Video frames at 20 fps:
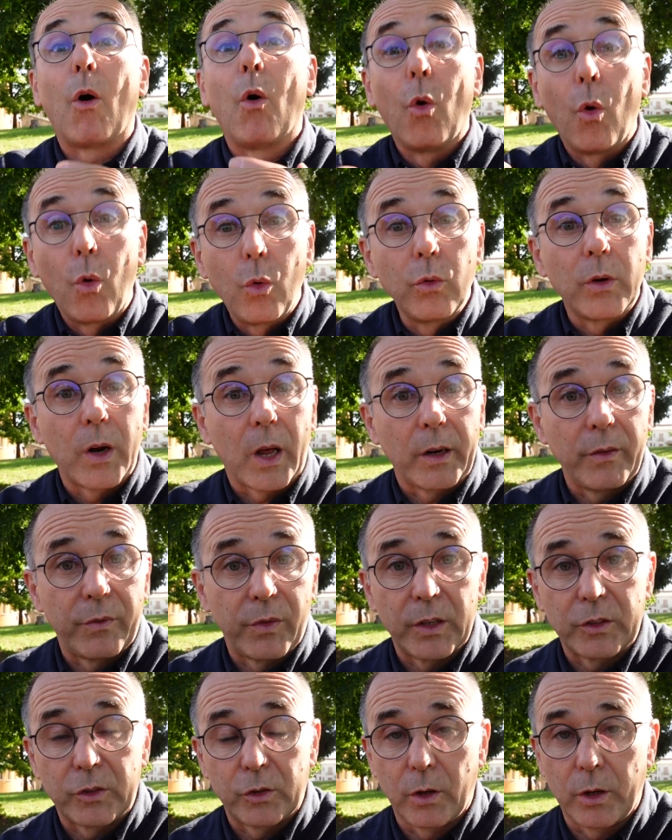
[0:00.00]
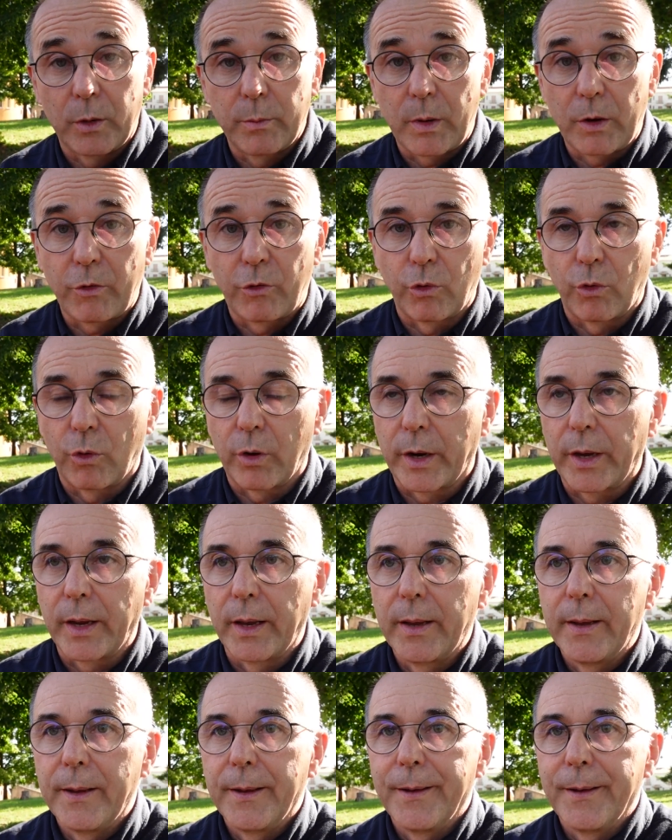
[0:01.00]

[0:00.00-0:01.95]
o una riflessione maggiore